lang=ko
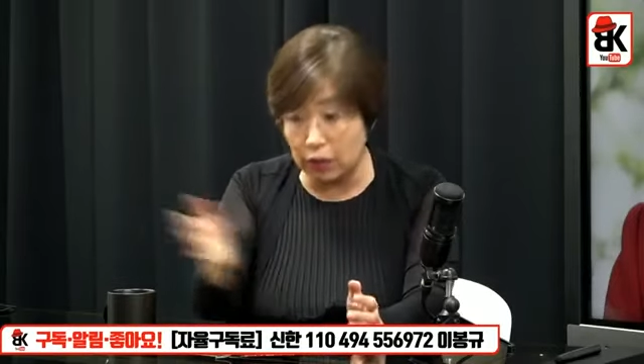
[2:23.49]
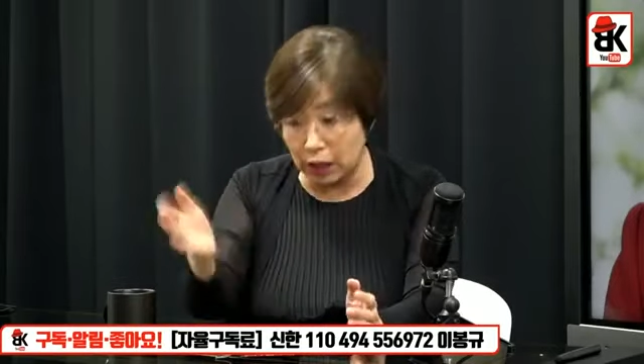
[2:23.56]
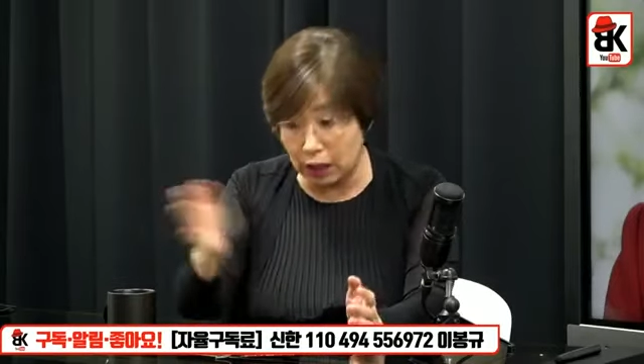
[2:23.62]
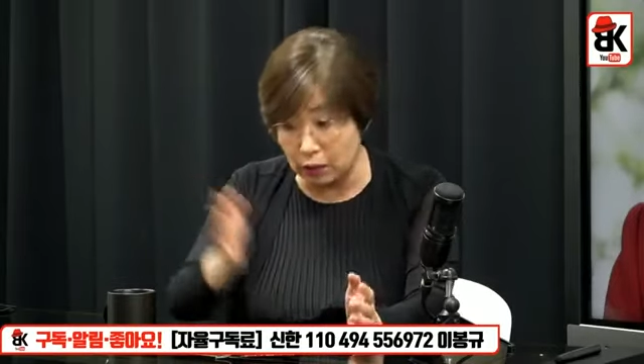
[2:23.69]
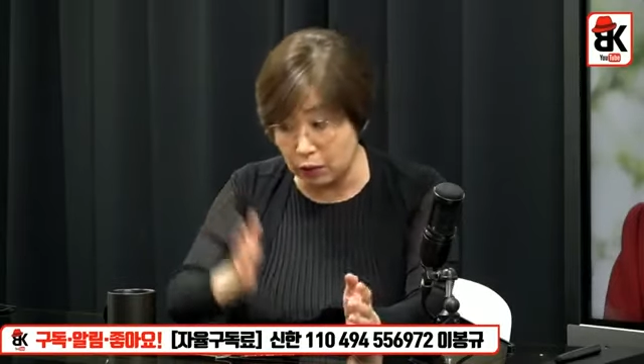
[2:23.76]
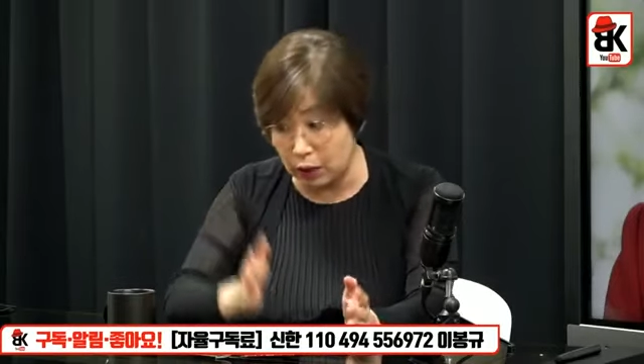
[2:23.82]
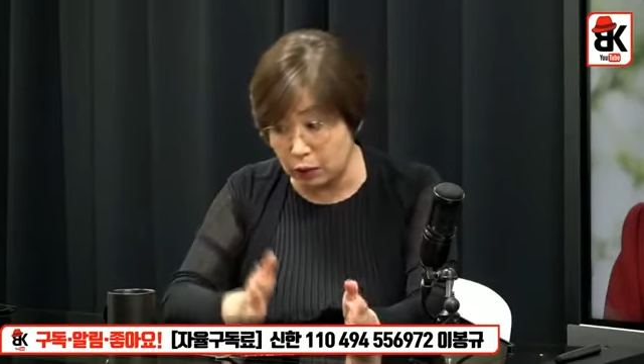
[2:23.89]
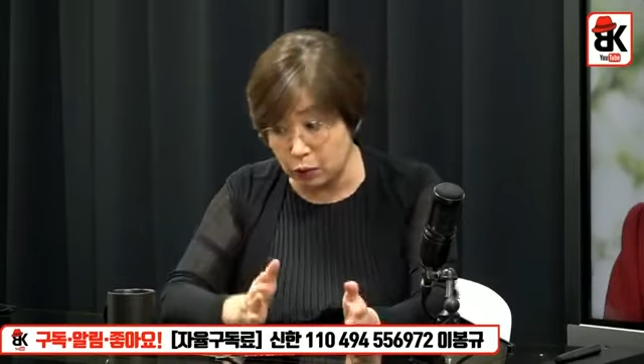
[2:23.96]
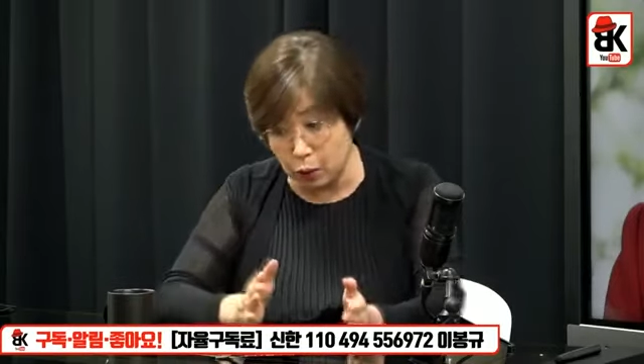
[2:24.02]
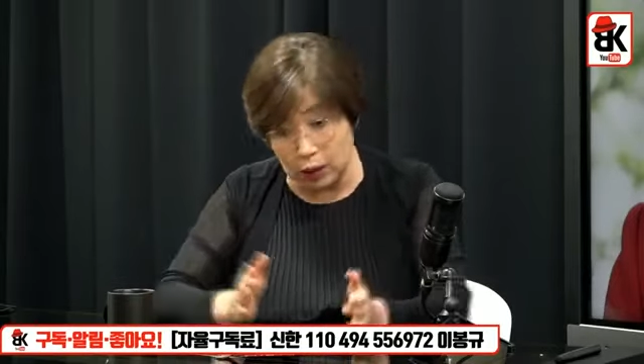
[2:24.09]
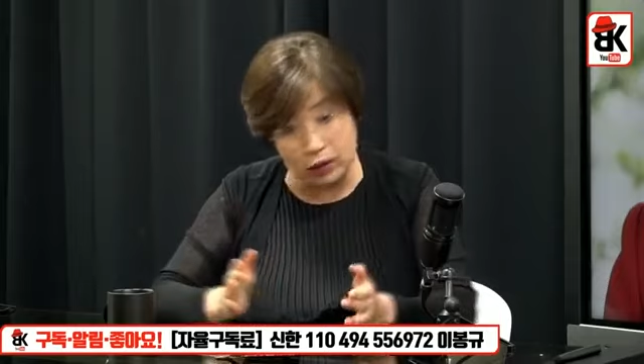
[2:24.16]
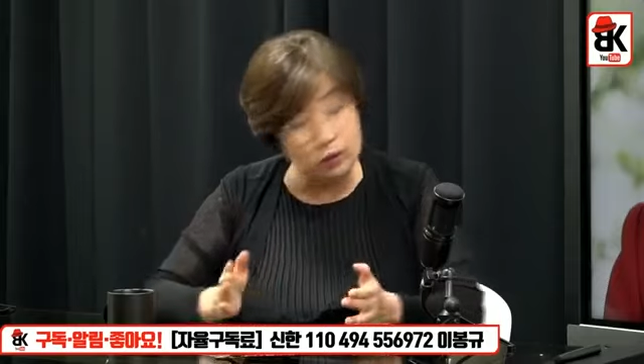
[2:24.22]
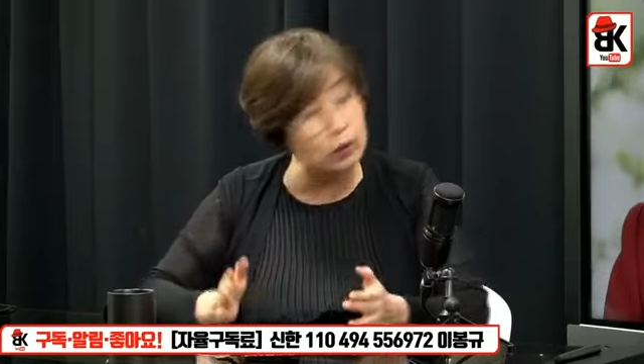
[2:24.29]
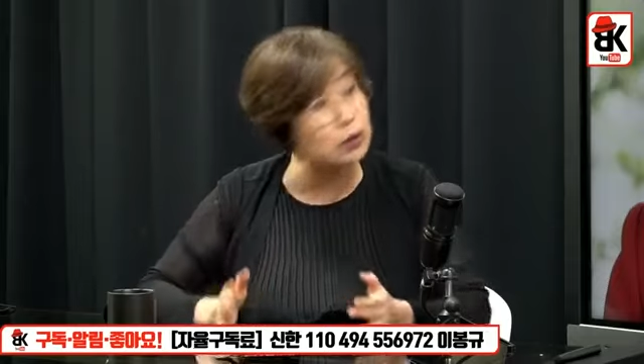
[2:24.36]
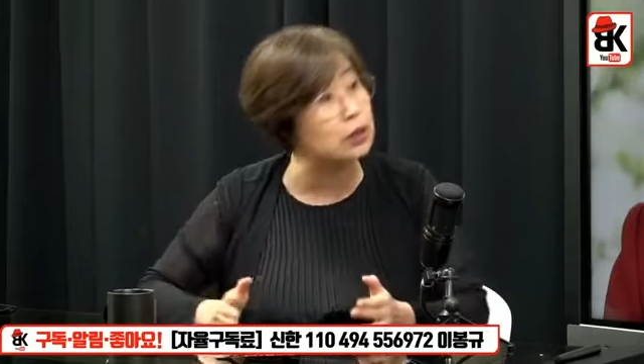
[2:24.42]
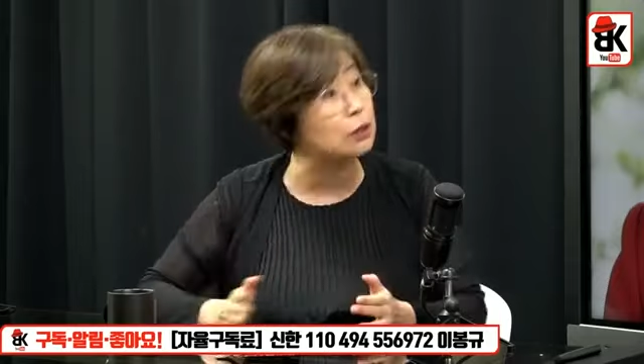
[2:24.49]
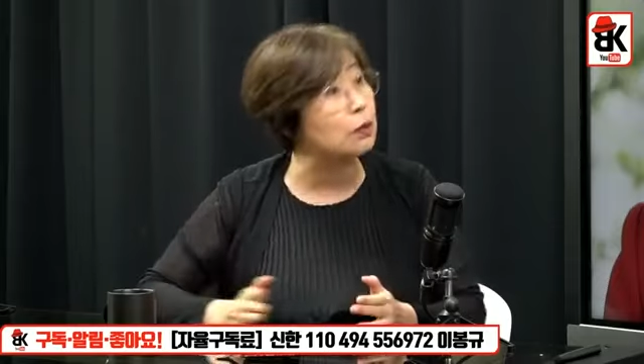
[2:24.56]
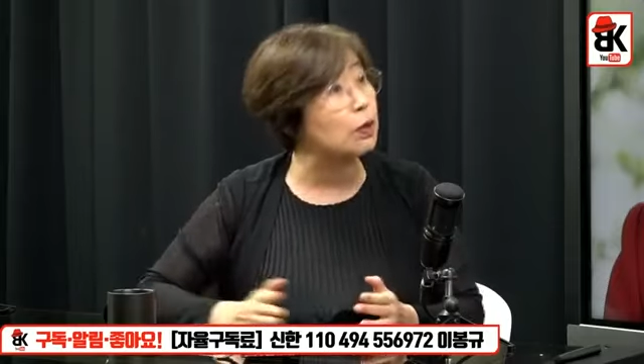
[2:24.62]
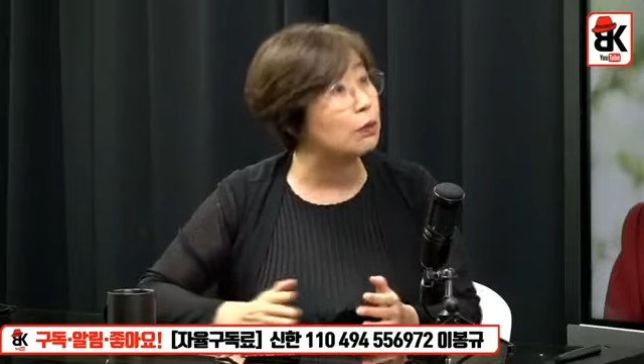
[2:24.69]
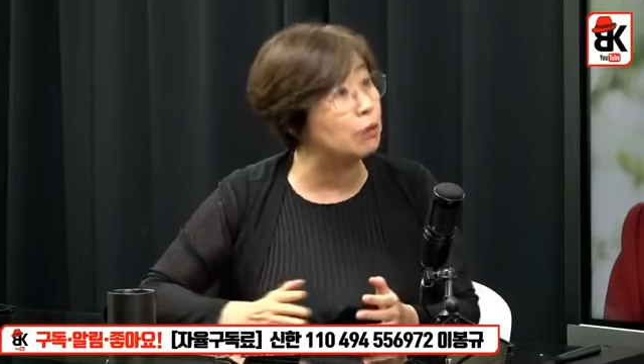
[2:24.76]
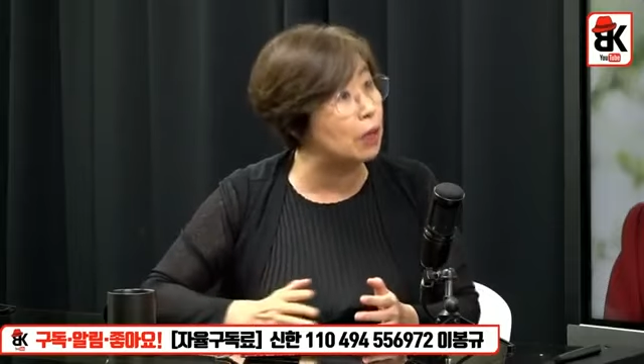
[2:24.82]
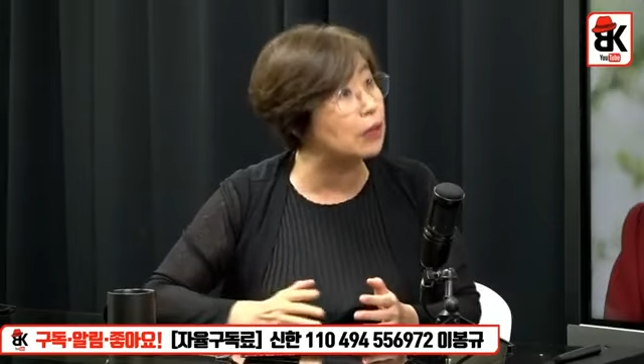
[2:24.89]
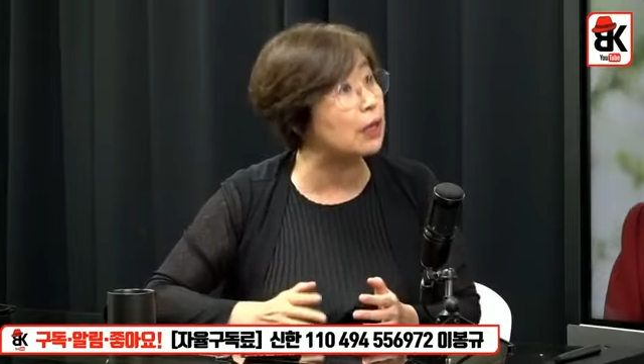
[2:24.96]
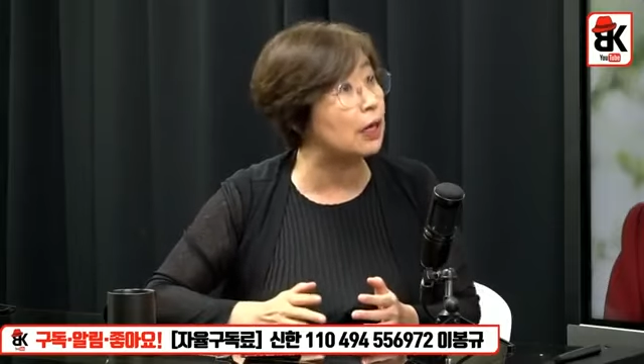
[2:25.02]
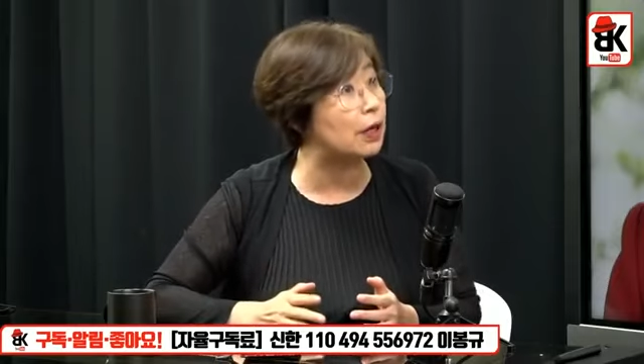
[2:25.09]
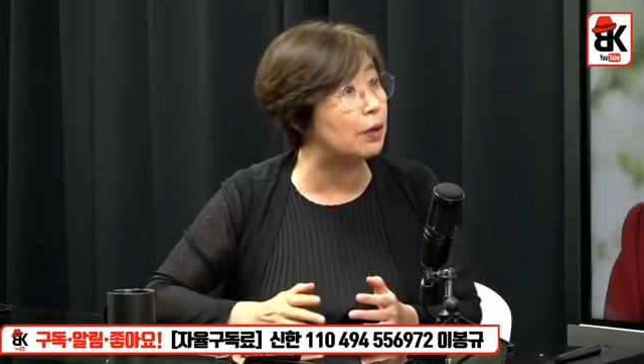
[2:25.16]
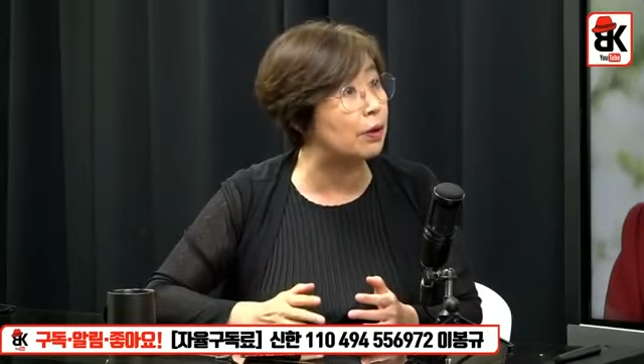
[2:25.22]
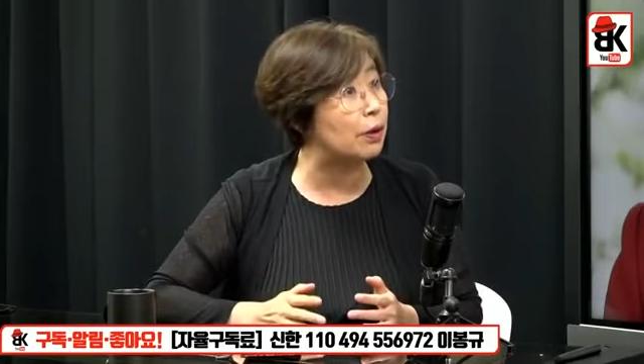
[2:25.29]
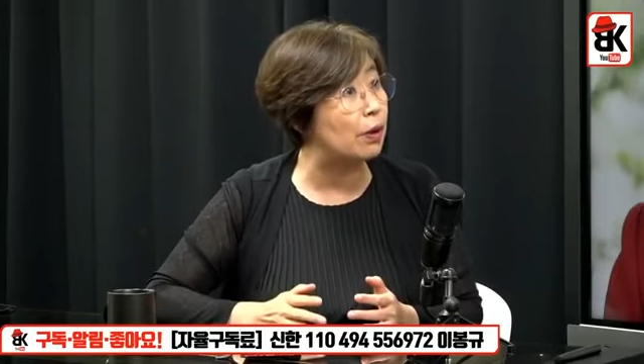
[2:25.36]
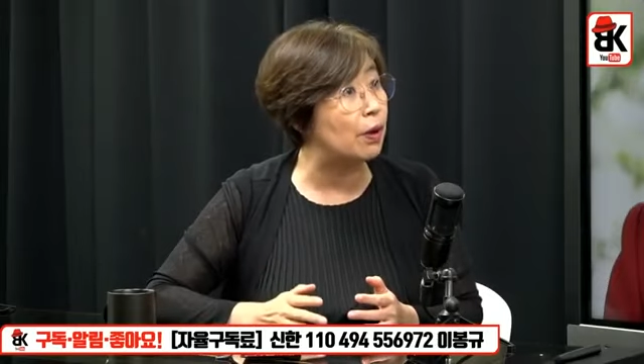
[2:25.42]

는 거하고 똑같은 거지 뭐가 달라요?